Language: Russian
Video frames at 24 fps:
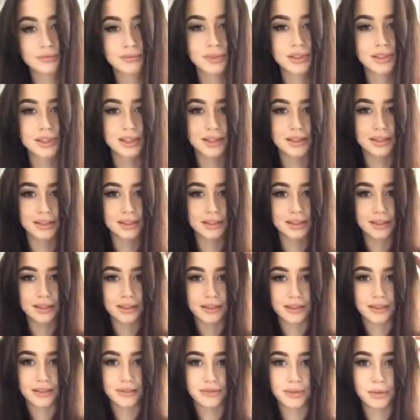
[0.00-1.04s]
Кстати,
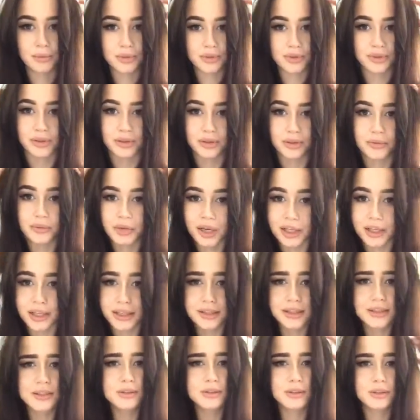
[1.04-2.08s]
э, к вопросу о том, как я
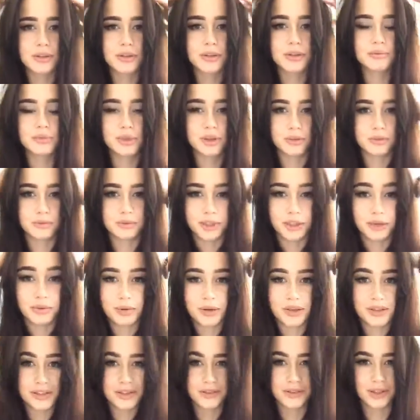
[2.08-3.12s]
делала такой объем. Я
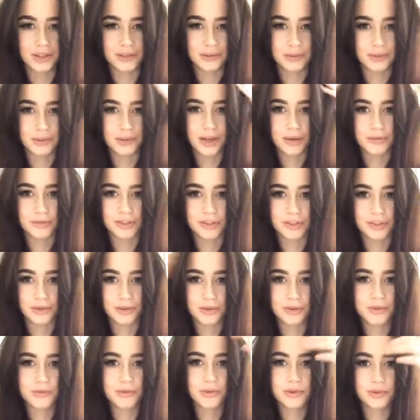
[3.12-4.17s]
просто вот так вот руками
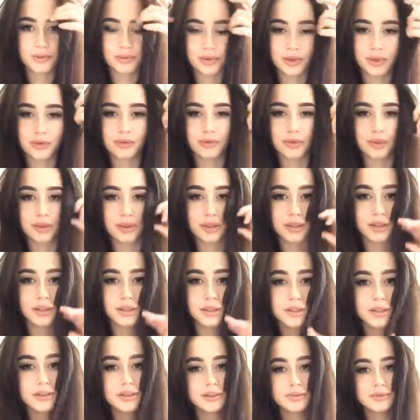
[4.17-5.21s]
зерошиваю перед фоткой,
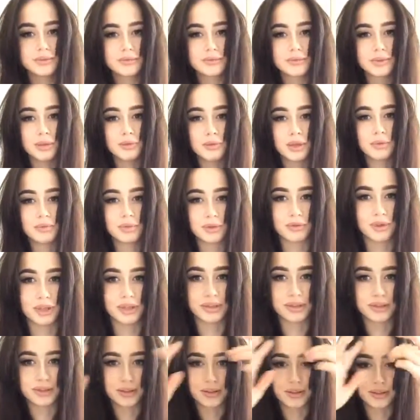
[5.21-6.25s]
и у меня
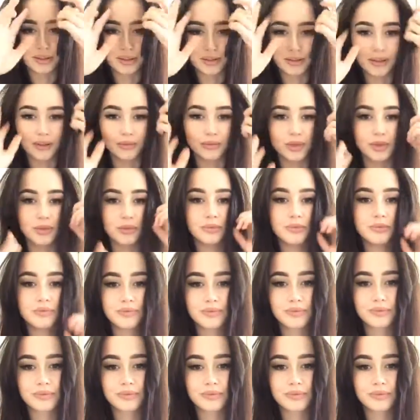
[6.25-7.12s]
появляется объем.